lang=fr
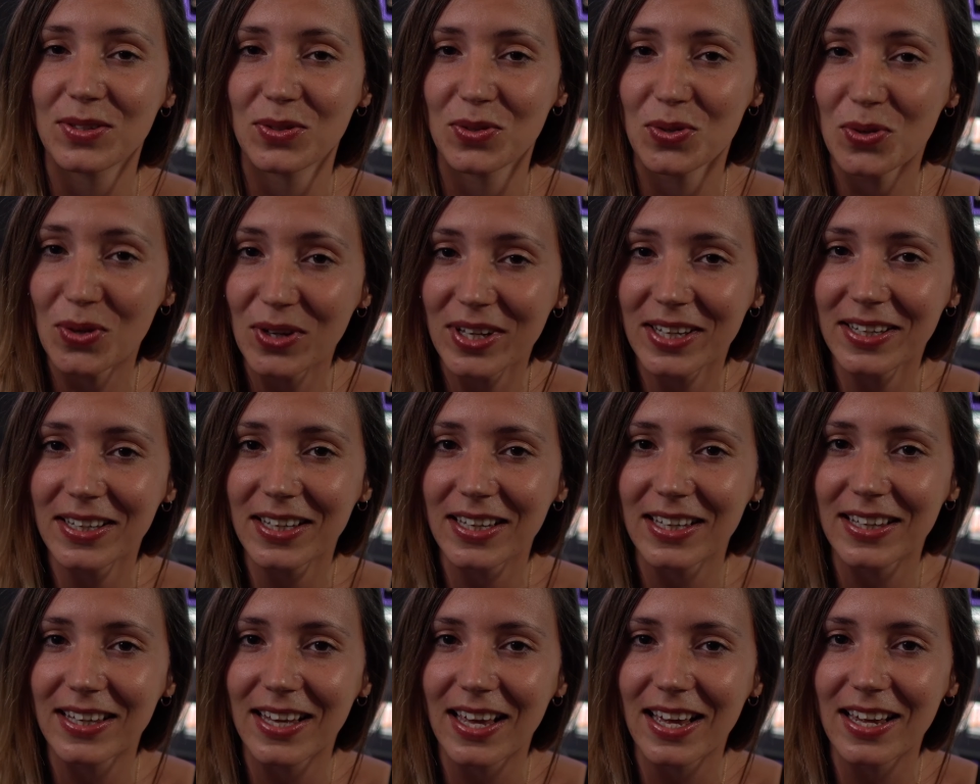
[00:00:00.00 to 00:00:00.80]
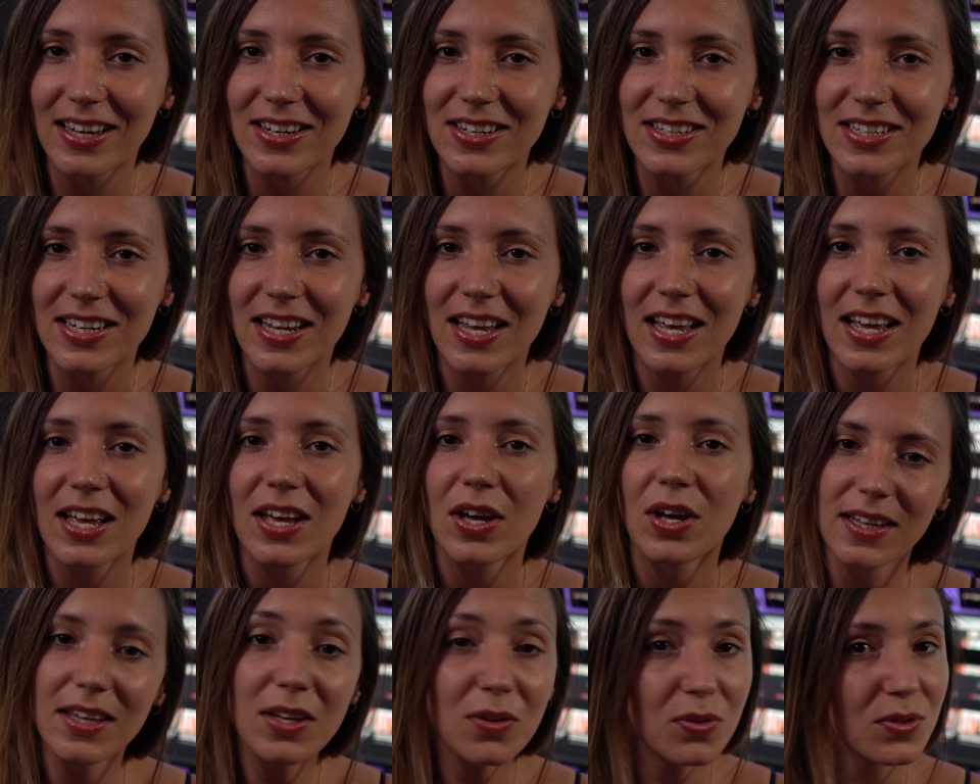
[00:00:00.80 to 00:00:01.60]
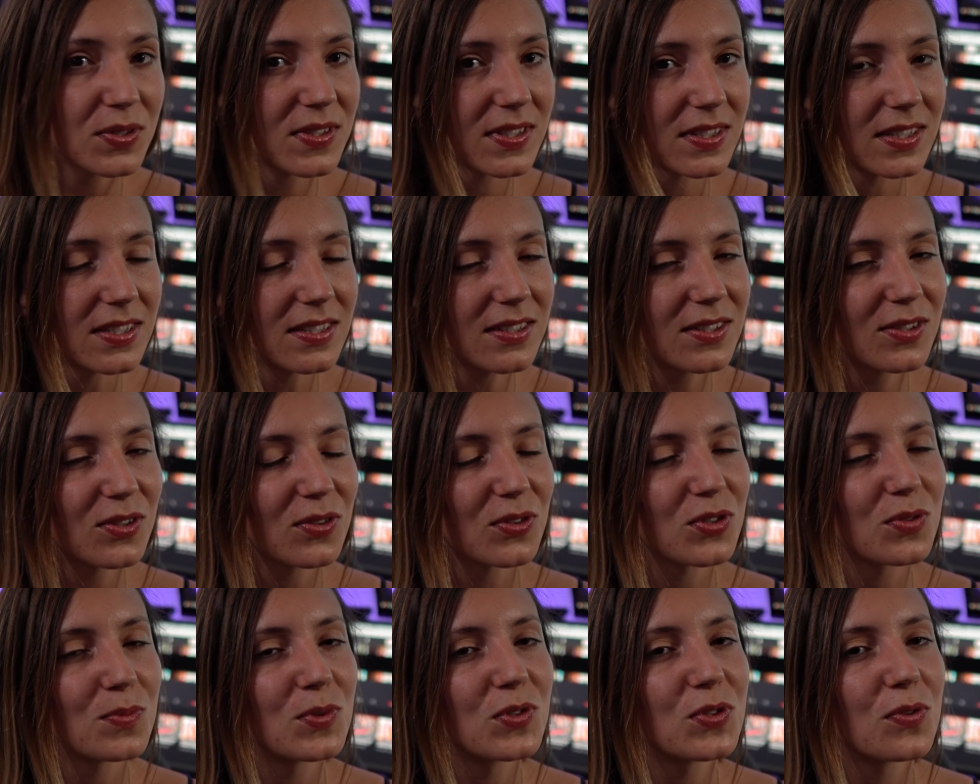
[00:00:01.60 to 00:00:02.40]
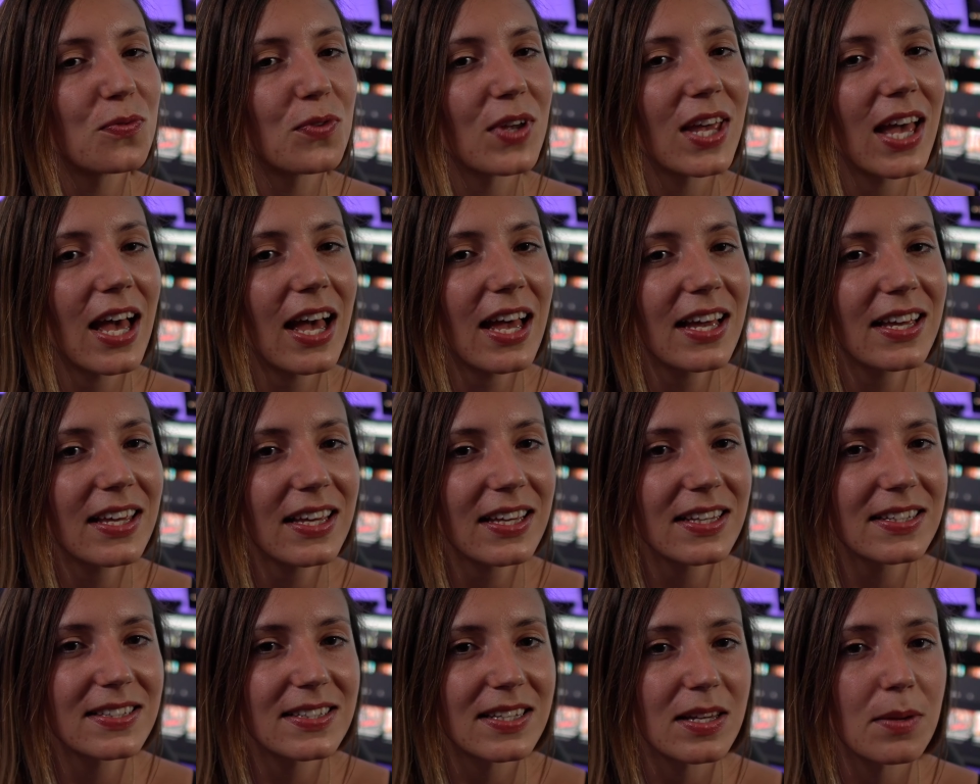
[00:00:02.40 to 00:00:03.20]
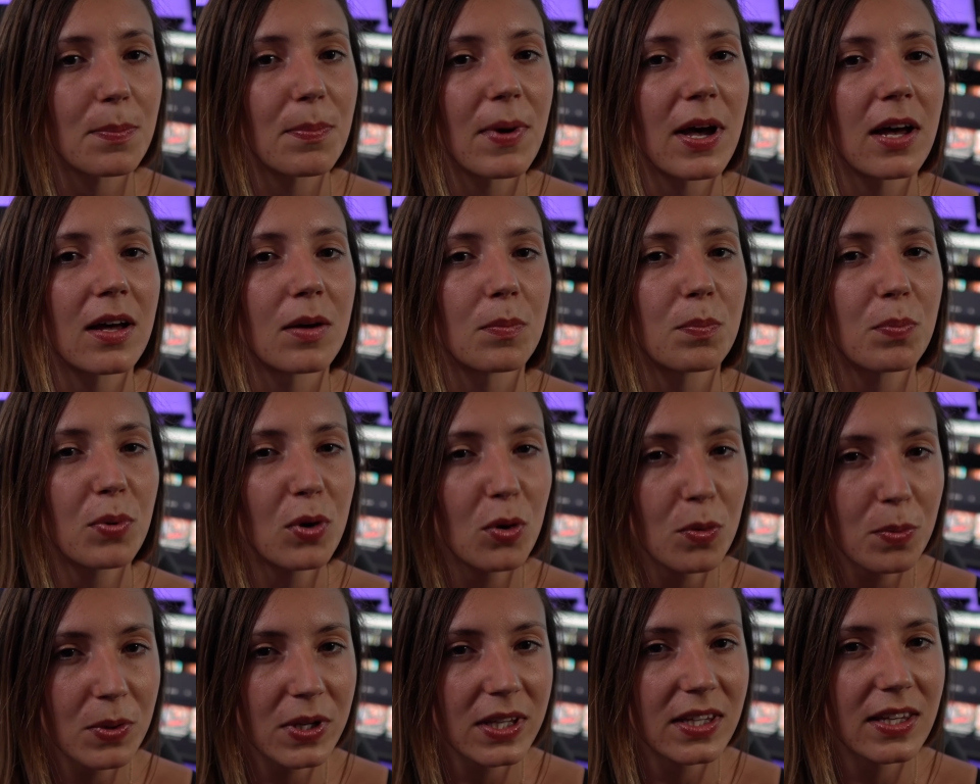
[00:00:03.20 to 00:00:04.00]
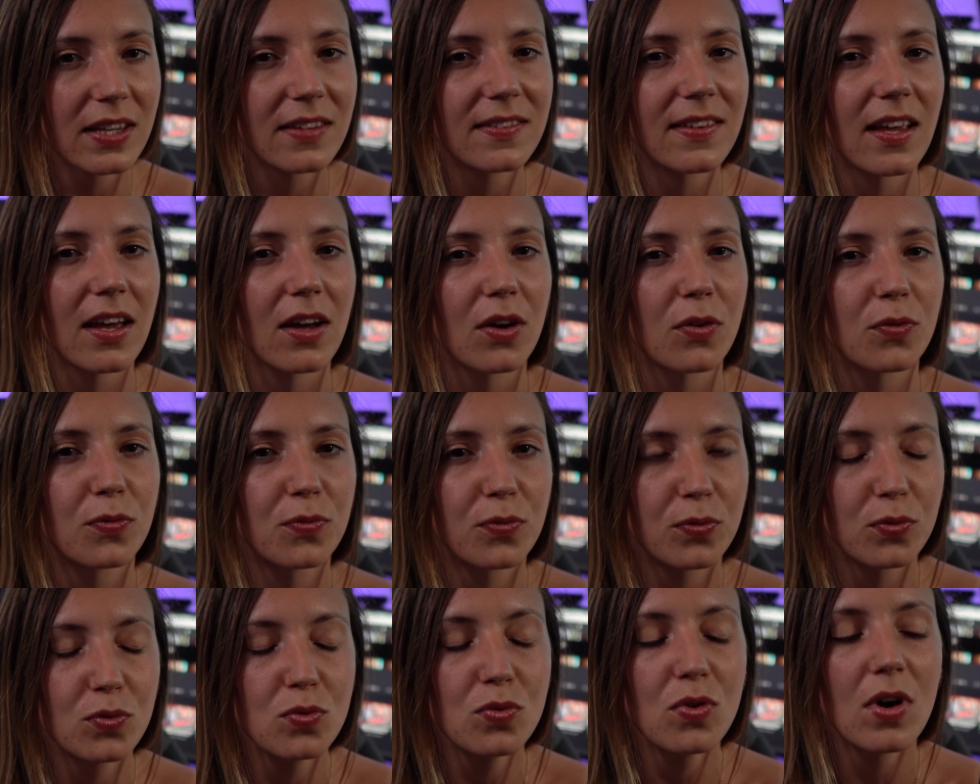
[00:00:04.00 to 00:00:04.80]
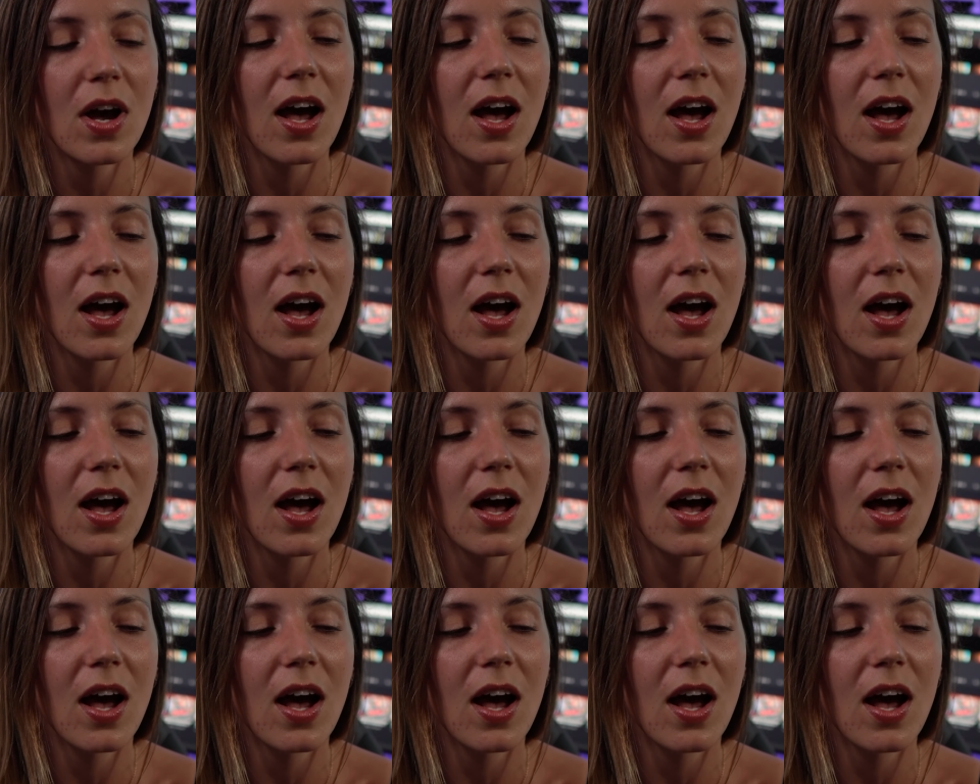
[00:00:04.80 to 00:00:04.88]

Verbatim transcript: sur un grillage, et aussi quand je me suis fait agresser par un propriétaire fou